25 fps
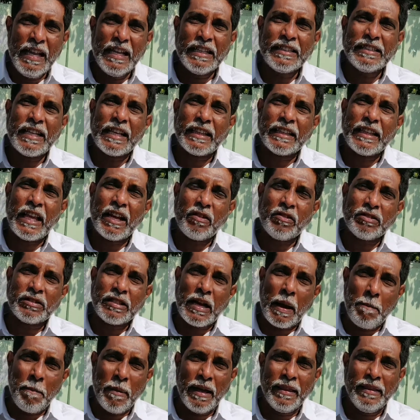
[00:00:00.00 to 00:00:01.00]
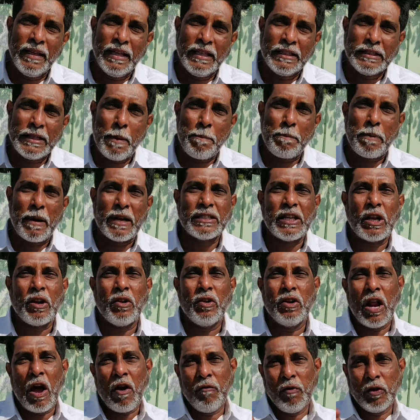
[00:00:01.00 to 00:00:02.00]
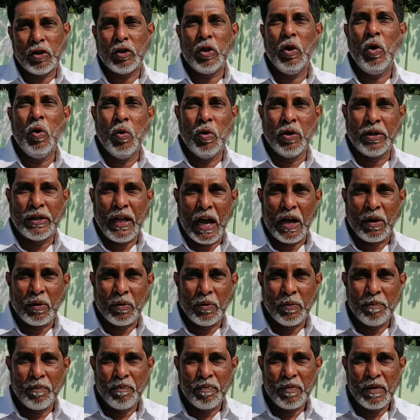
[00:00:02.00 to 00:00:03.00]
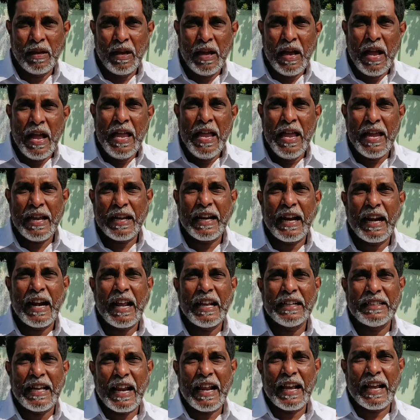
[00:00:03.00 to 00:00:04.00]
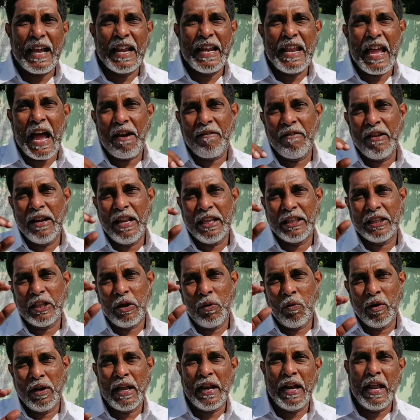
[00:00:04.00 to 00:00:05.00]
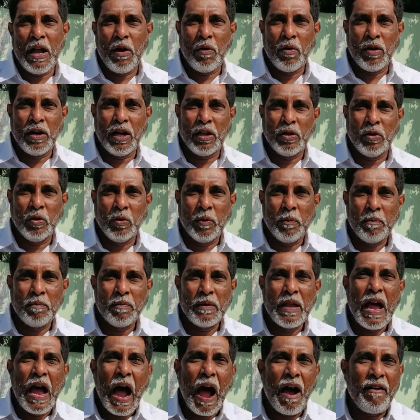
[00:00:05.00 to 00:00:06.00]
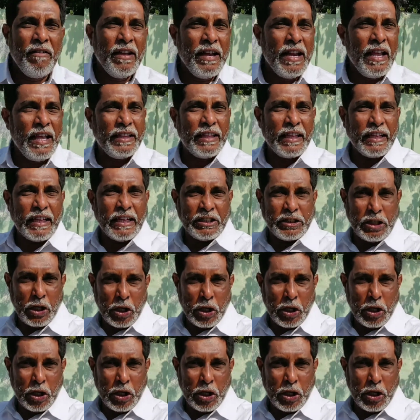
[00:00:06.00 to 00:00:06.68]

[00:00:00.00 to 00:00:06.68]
ఈ చెత్తకు సంబంధించి ప్రజలు నవ్వుతూ ఉంటారు ఇక్కడ జరగని అవినీతి ఉండనే ఉండదు అవినీతికి